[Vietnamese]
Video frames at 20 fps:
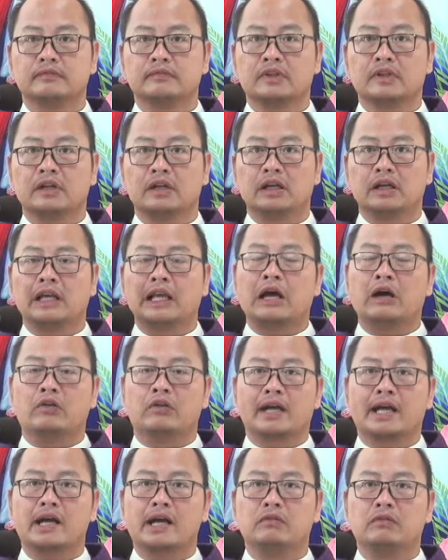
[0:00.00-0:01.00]
Lòng
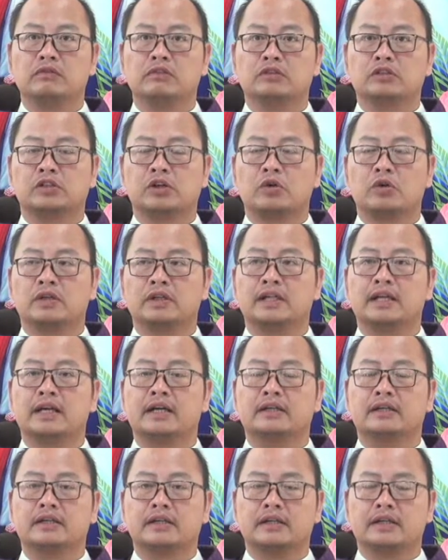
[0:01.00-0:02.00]
các ông rộn
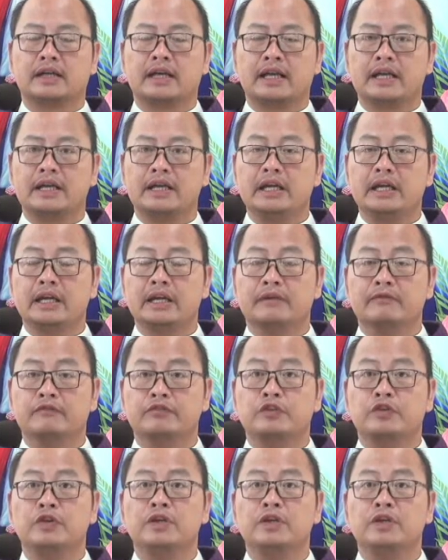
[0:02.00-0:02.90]
rực lên niềm vui